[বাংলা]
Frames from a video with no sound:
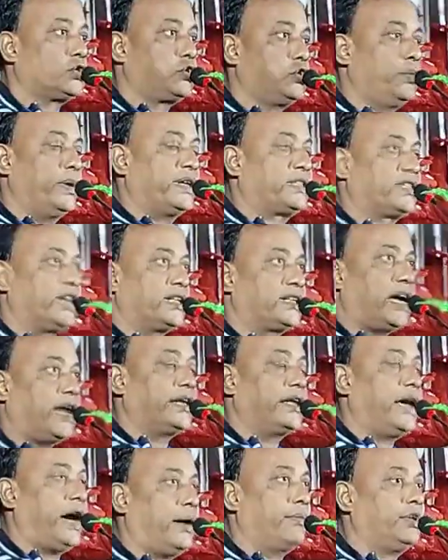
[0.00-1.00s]
শুভেচ্ছা
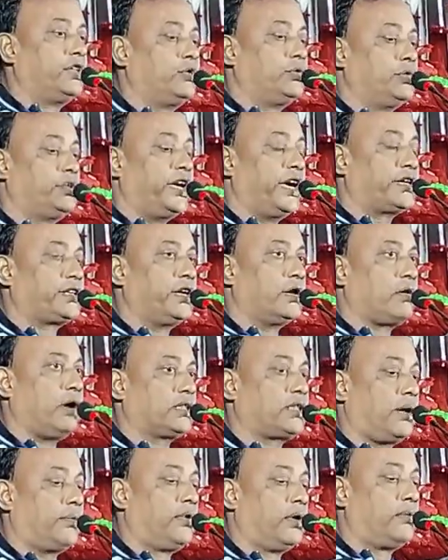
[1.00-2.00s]
জানিয়ে আমি দুটি একটি
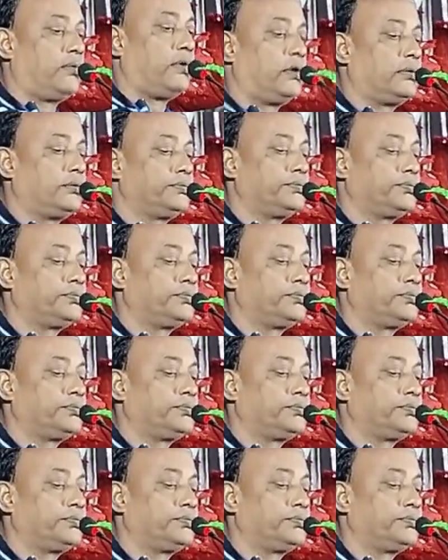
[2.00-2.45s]
কথা বলবো